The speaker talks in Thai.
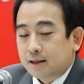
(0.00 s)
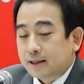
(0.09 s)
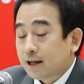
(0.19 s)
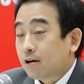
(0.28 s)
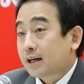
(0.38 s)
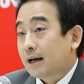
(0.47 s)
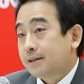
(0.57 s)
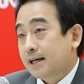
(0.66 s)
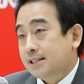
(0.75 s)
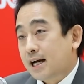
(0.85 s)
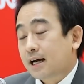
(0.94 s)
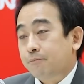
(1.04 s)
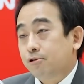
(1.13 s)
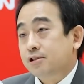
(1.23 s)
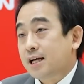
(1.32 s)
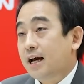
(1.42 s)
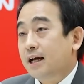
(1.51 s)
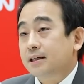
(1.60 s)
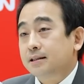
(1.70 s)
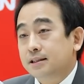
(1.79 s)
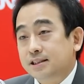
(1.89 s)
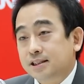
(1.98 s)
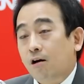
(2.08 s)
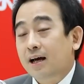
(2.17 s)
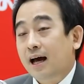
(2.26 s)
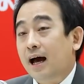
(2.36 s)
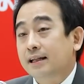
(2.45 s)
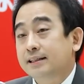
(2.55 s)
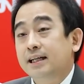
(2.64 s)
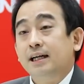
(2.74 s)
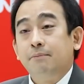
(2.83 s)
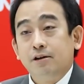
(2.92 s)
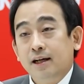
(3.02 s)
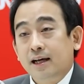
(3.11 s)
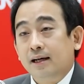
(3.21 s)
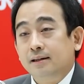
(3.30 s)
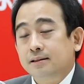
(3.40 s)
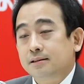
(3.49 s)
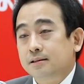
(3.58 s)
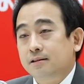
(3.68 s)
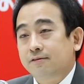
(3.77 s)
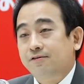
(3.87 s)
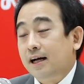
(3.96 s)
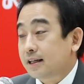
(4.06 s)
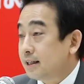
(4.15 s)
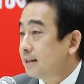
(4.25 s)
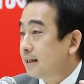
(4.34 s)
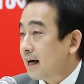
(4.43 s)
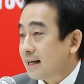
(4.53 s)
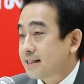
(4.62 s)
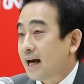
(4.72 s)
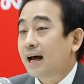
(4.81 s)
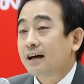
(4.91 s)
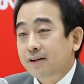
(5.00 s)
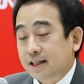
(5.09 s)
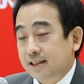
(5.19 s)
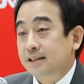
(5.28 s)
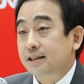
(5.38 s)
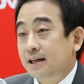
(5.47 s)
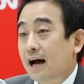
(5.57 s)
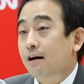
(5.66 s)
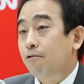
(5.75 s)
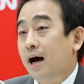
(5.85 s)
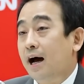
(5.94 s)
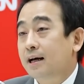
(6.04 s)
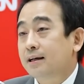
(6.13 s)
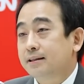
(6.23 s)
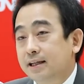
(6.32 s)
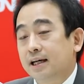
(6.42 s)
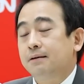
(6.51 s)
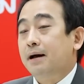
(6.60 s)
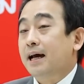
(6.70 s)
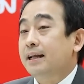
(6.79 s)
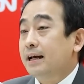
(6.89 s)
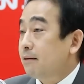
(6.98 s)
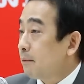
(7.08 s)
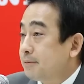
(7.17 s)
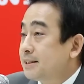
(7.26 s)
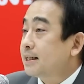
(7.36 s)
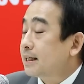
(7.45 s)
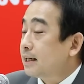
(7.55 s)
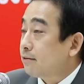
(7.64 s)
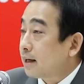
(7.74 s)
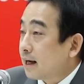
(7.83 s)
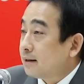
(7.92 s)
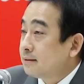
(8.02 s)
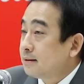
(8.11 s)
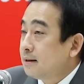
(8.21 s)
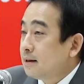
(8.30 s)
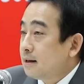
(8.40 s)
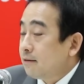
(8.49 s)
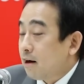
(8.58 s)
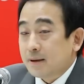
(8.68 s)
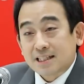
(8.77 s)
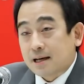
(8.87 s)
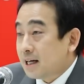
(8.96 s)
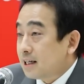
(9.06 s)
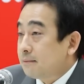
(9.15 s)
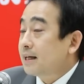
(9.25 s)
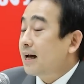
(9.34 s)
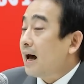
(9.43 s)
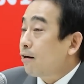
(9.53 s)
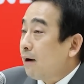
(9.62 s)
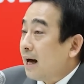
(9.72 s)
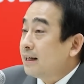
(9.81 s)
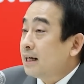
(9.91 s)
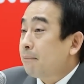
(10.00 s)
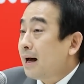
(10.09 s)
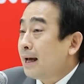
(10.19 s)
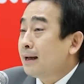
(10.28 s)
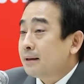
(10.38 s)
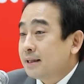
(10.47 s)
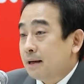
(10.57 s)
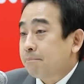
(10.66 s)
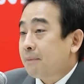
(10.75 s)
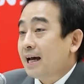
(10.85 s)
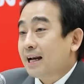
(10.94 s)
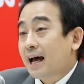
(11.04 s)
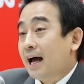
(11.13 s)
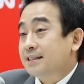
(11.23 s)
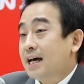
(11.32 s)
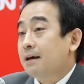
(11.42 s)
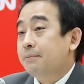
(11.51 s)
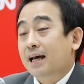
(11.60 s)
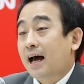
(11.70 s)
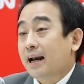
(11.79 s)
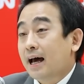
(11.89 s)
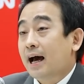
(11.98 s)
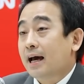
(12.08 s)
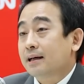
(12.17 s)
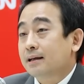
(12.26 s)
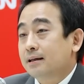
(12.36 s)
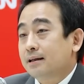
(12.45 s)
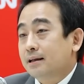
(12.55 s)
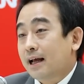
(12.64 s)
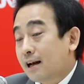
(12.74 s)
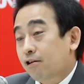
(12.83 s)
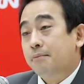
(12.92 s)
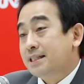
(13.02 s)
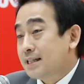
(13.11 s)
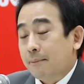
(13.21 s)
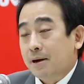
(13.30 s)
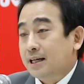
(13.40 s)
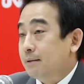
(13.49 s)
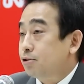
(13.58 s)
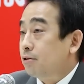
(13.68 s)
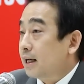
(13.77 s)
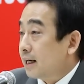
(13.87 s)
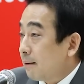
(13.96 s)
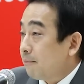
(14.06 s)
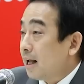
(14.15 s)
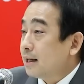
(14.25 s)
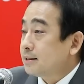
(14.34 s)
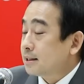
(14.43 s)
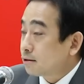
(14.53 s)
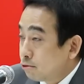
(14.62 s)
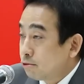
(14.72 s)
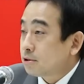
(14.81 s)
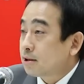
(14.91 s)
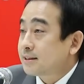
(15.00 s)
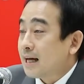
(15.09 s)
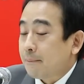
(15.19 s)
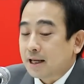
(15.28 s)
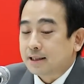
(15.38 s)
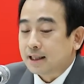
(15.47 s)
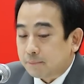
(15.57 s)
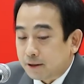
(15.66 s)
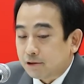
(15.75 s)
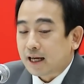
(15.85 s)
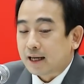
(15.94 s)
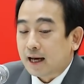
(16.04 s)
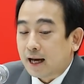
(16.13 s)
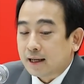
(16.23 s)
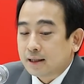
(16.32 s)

แน่นอนครับนายจ้างกับลูกจ้างคือองขาที่เดินไปด้วยกันฝั่งหนึ่งคือขาซ้ายฝั่งหนึ่งคือขาขวาเดินไปในระบบเศรษฐกิจด้วยกันเราไม่สามารถทำให้ขาขวาเดินไปเดินไปและขาซ้ายพิการได้แล้วเราก็ไม่สามารถทำตรงกันข้ามได้ทั้งคู่ต้องสามารถเดินไปด้วยกันได้